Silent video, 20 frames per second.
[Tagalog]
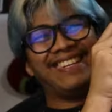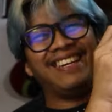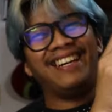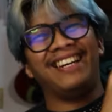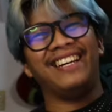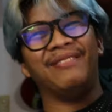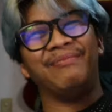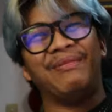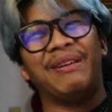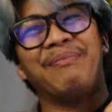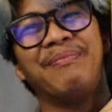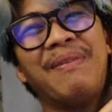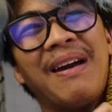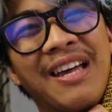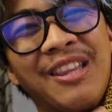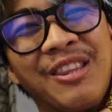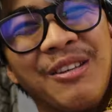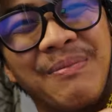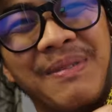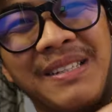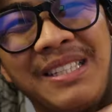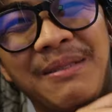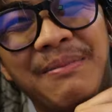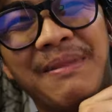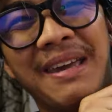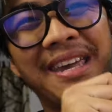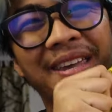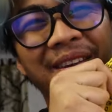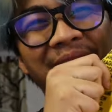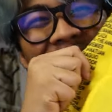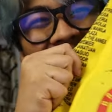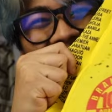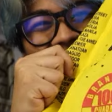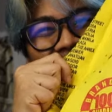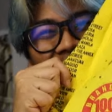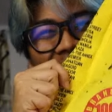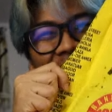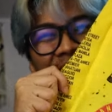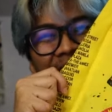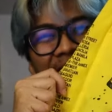Ayan, may paano pa si Mayor.
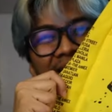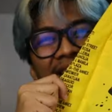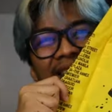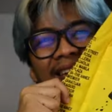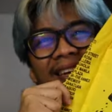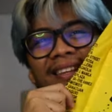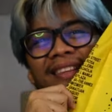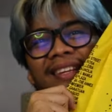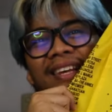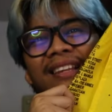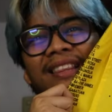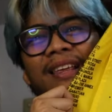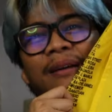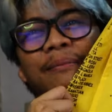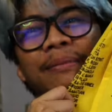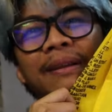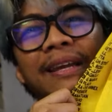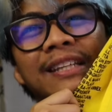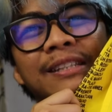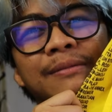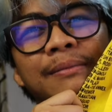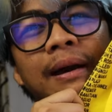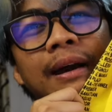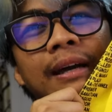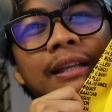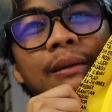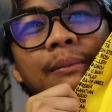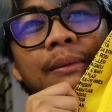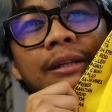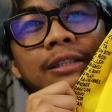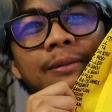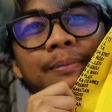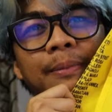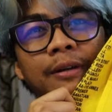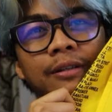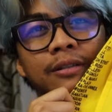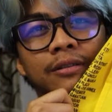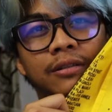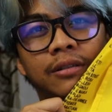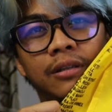Oh. Data Blitz, baka naman
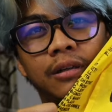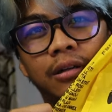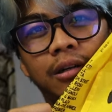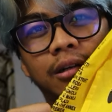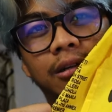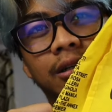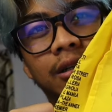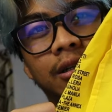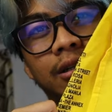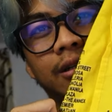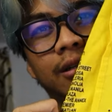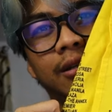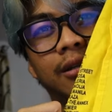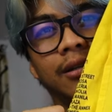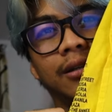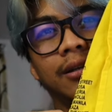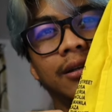sponsor.